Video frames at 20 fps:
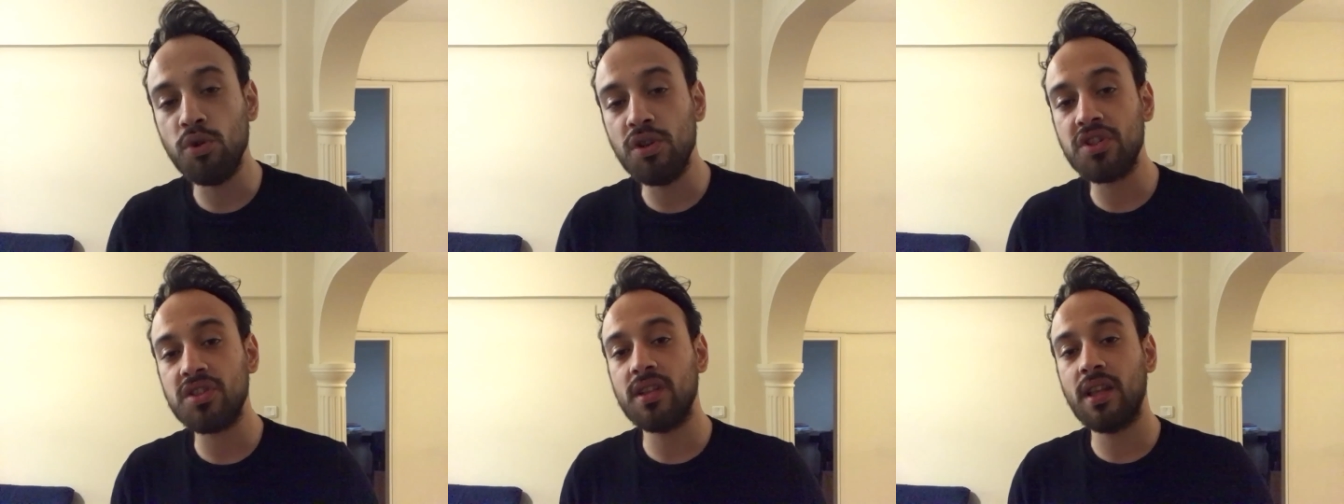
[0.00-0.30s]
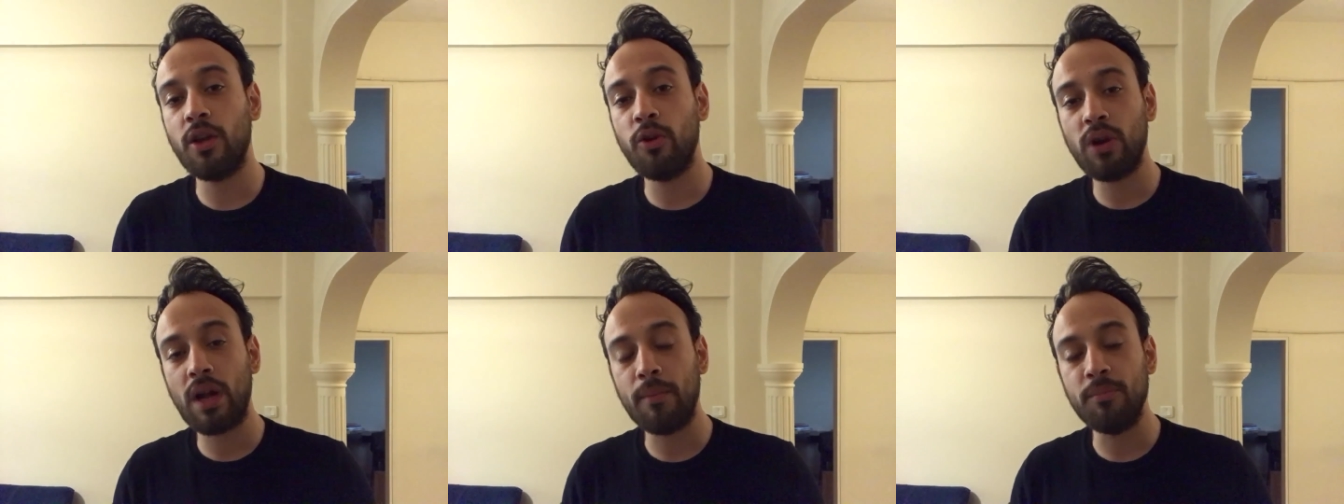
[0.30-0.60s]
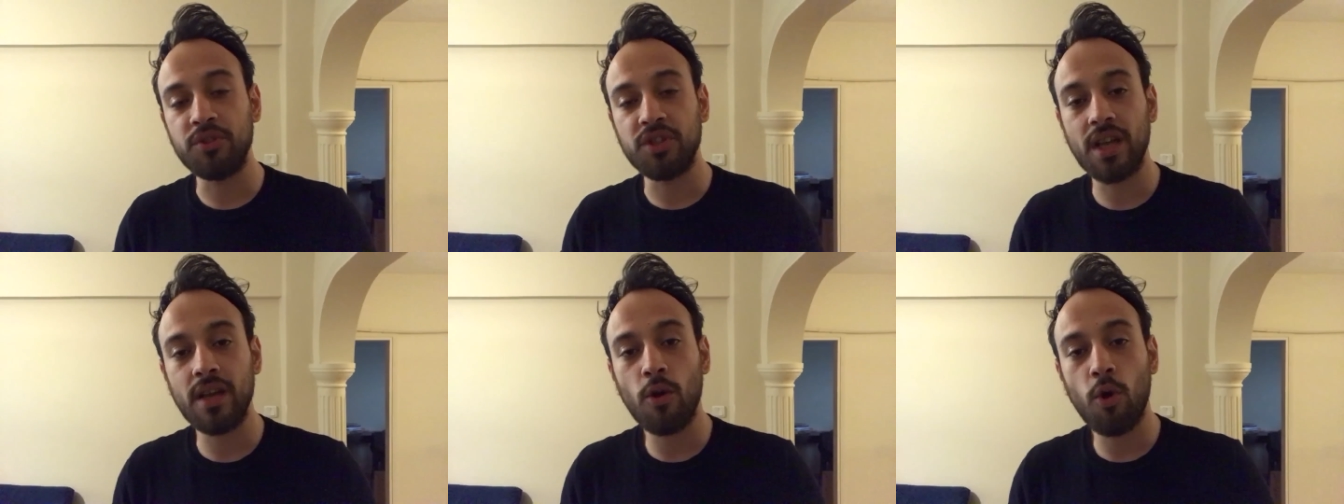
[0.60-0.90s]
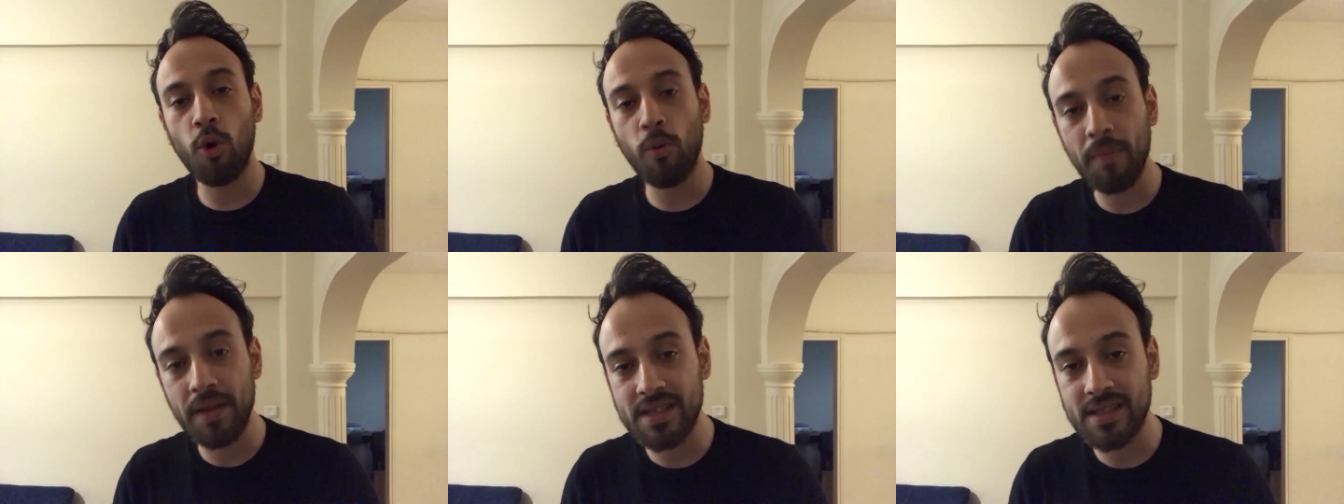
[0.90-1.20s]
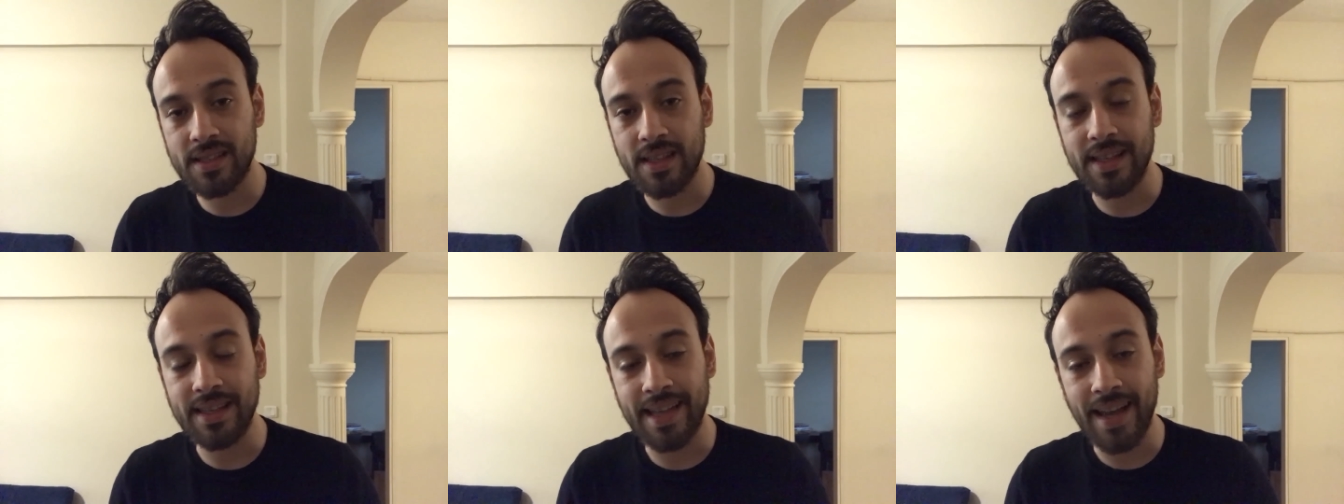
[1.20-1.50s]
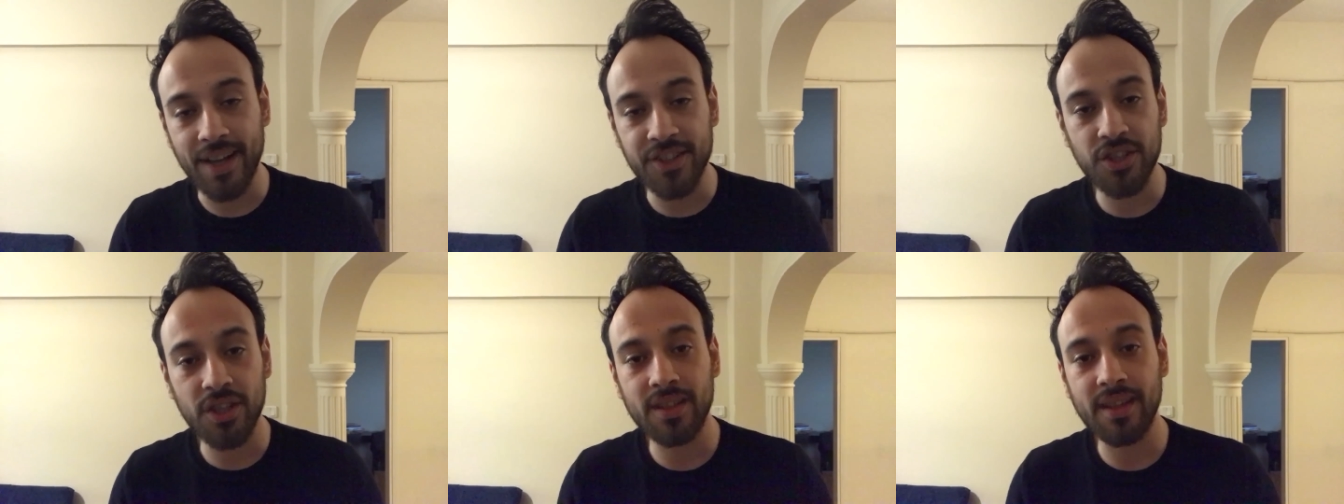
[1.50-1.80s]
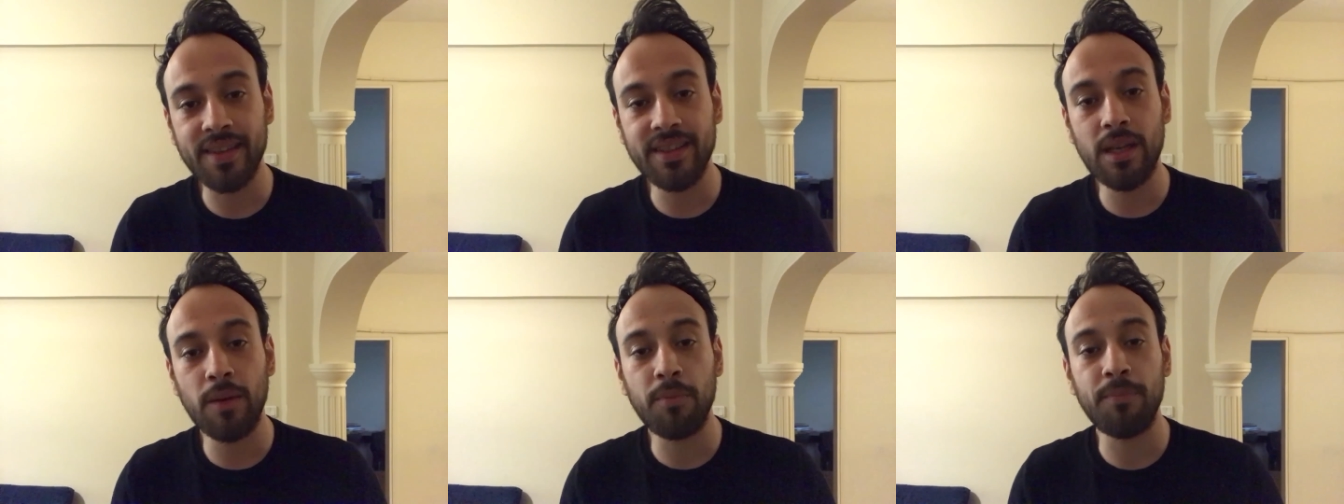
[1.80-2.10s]
Bunun için en önemli şey o mesleği
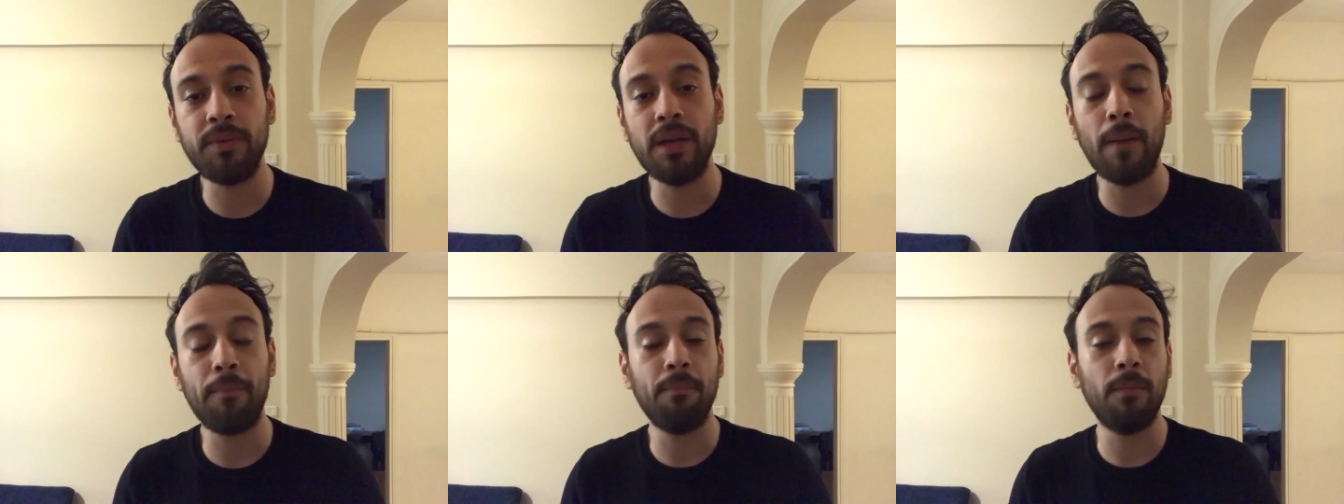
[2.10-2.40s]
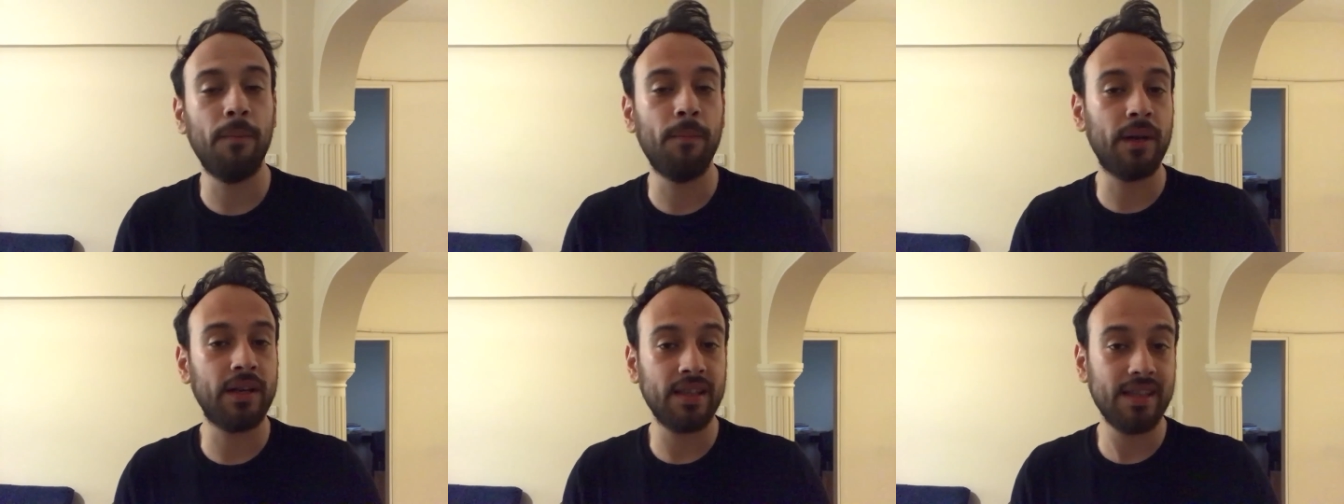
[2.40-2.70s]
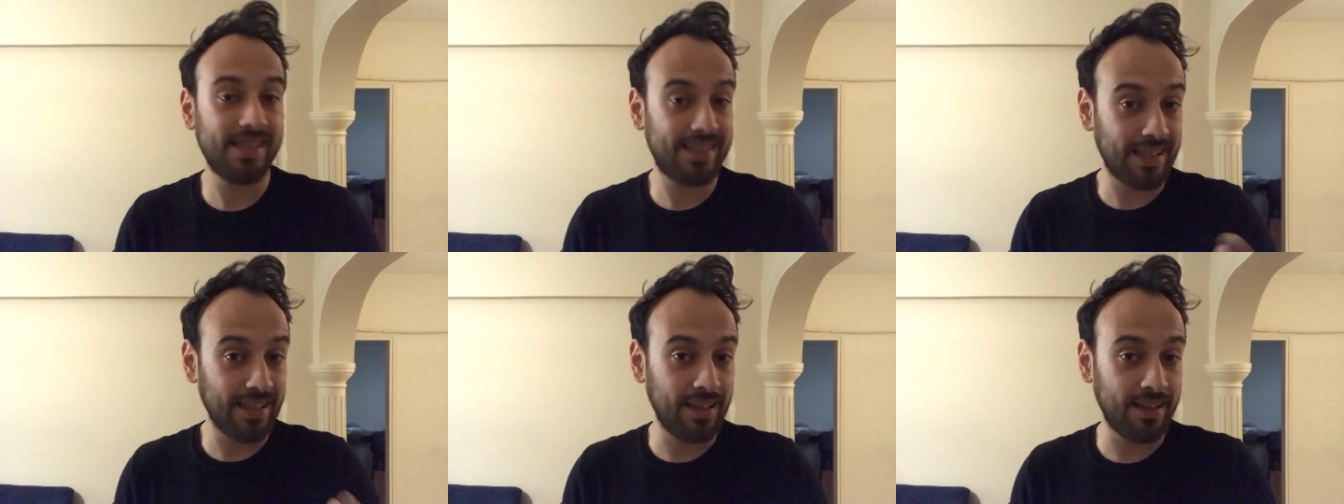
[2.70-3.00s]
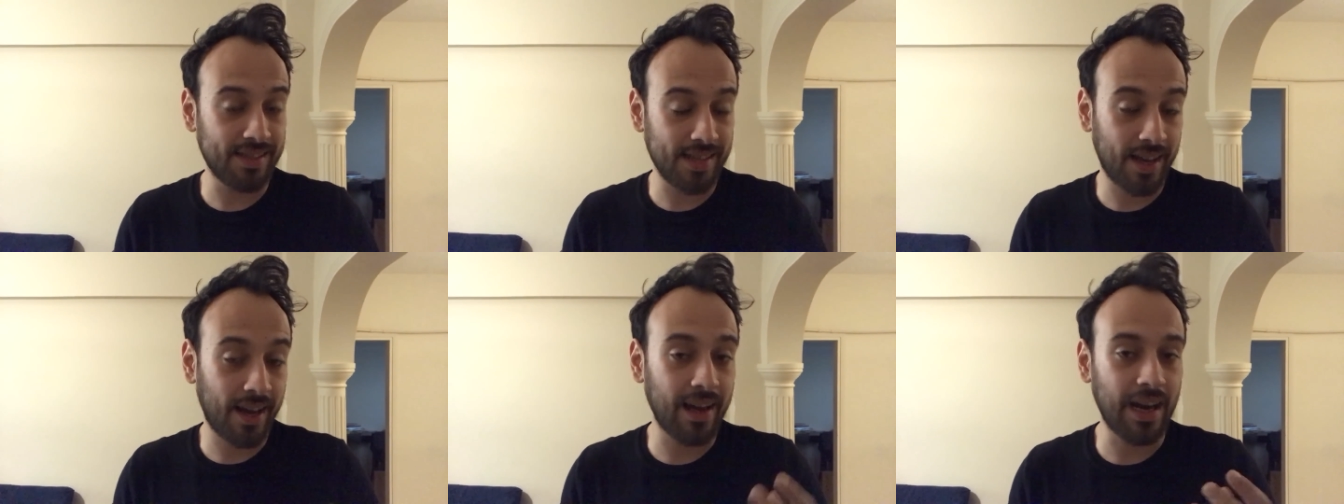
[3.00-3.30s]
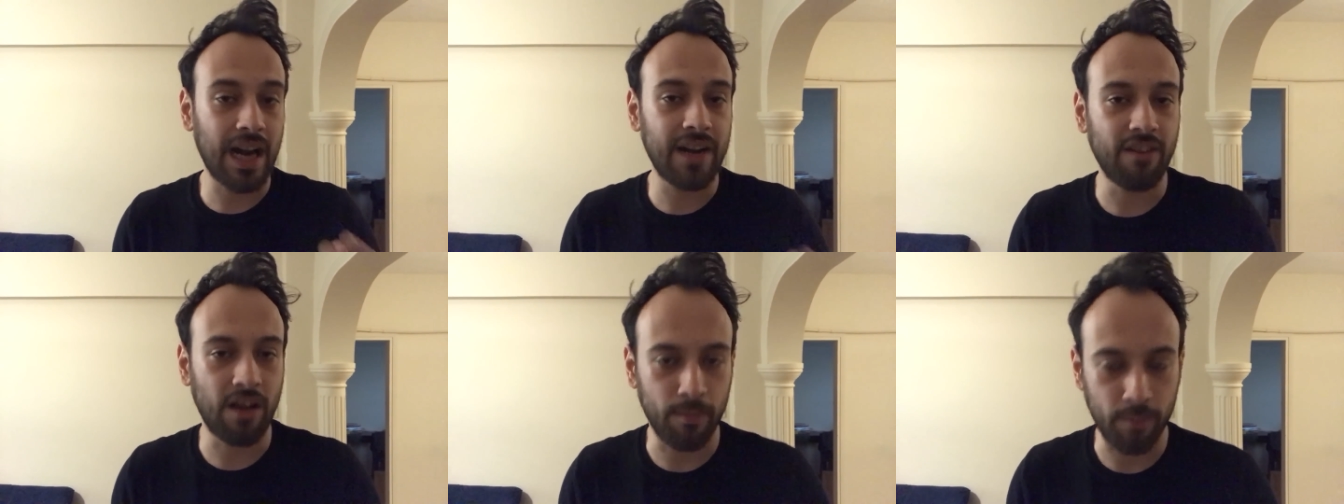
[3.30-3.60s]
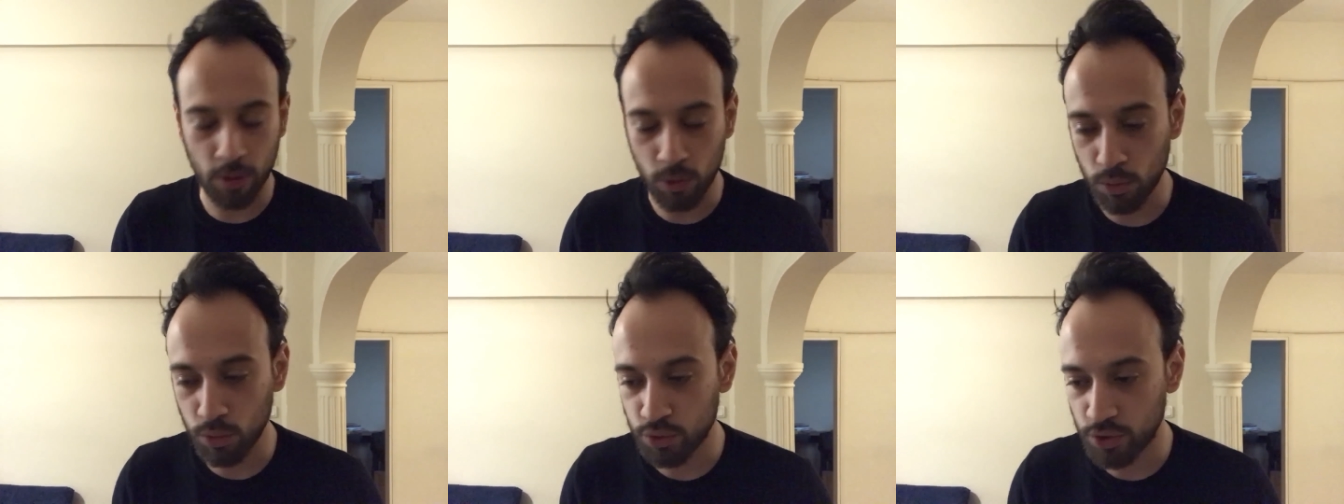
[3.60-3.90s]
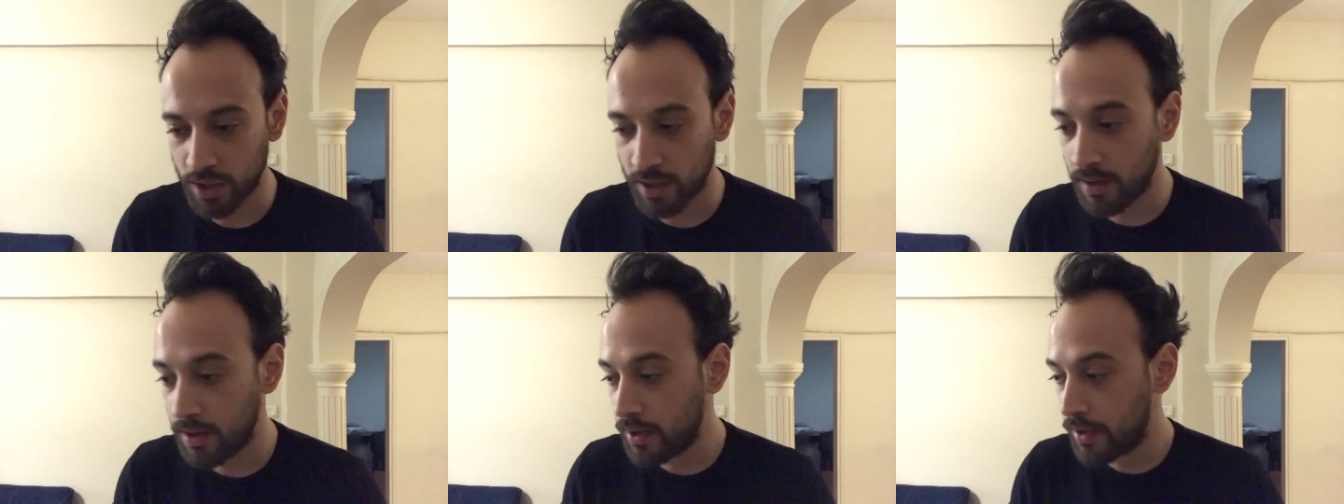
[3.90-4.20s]
gerçekten yapıp yapmamak istediğinize karar vermek
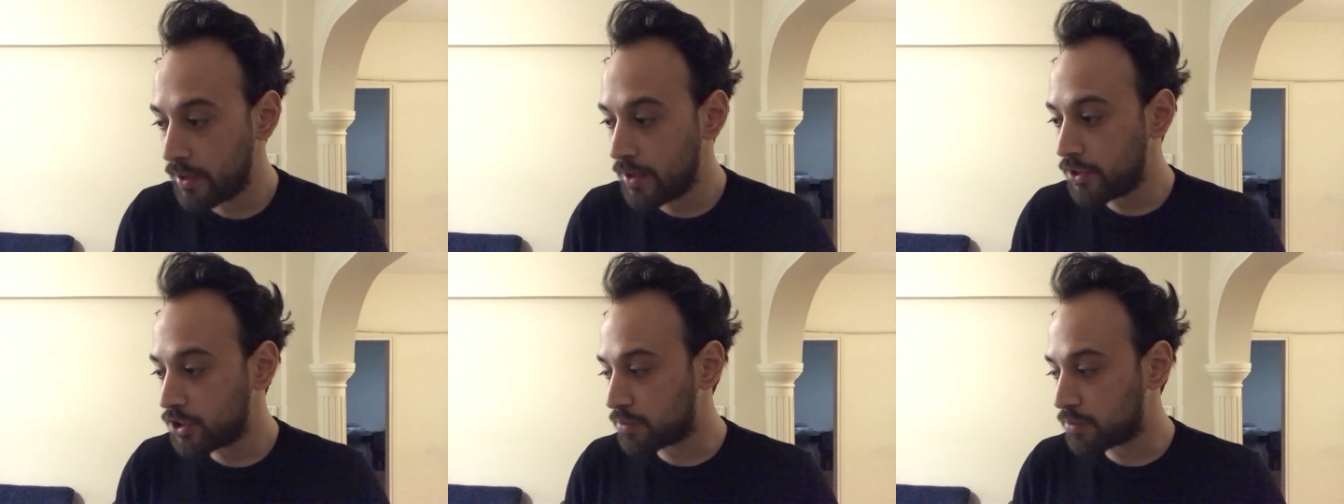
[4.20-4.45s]
olacak.